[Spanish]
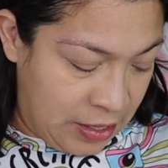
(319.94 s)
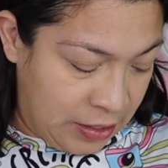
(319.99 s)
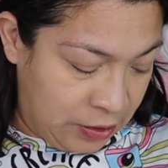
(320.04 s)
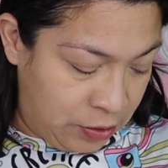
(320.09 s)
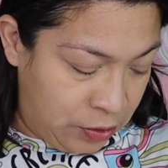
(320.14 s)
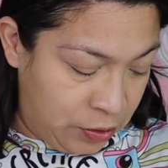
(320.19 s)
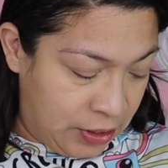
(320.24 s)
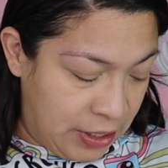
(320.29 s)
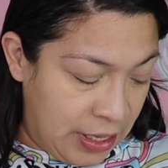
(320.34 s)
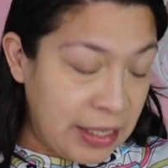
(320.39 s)

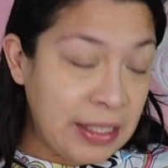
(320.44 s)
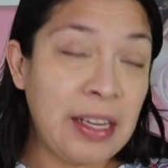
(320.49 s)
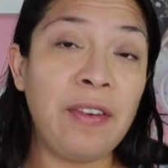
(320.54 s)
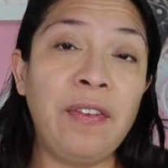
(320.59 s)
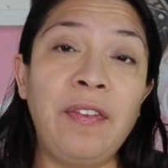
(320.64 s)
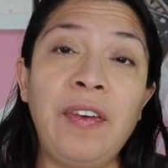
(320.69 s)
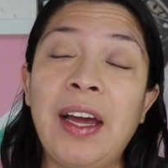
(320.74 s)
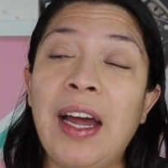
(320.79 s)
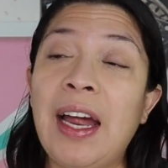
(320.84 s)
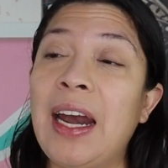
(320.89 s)
Si ustedes se
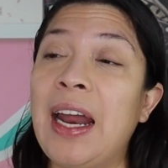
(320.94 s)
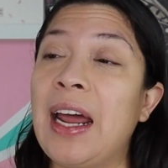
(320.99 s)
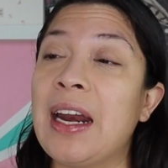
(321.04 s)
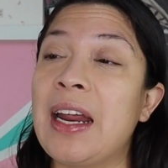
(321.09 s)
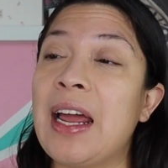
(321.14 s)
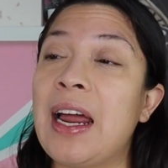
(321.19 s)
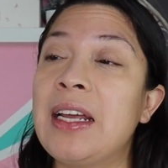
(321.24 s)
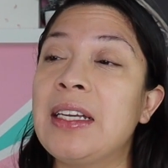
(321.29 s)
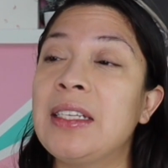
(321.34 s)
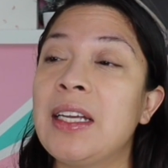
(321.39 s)
fijan, la
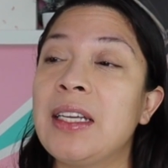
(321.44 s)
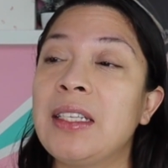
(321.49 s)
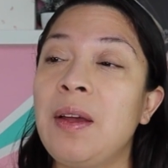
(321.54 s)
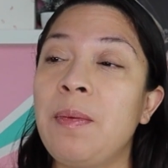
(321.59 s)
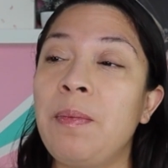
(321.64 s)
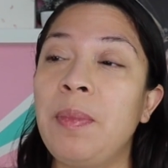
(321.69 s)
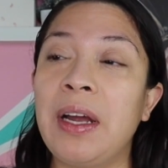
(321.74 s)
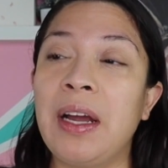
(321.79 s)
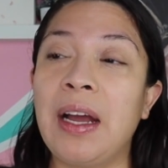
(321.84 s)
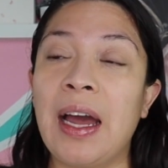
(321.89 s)
realeza
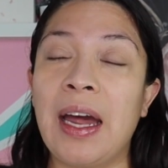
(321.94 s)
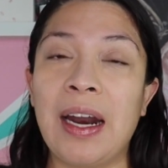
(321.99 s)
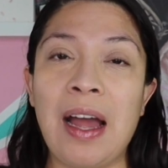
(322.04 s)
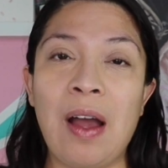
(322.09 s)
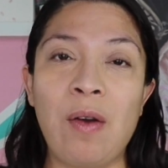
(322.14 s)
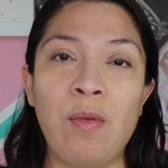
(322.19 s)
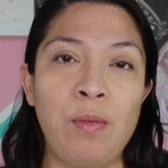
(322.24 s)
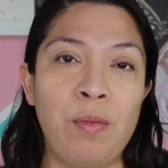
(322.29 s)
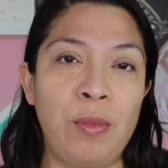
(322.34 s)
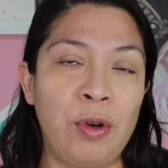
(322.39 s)
siempre
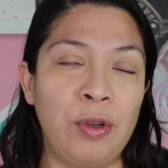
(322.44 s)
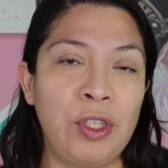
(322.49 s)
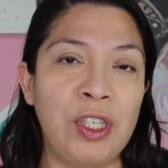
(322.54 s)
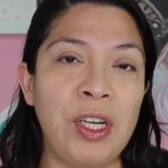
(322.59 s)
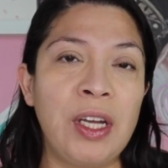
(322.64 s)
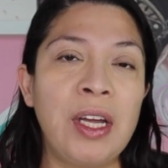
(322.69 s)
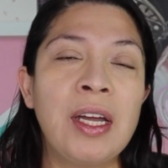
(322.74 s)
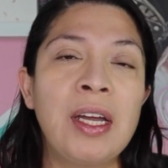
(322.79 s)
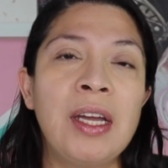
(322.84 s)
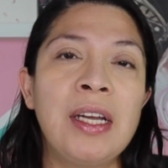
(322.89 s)
carga un
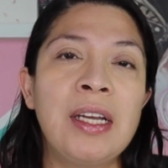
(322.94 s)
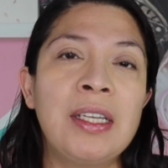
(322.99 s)
broche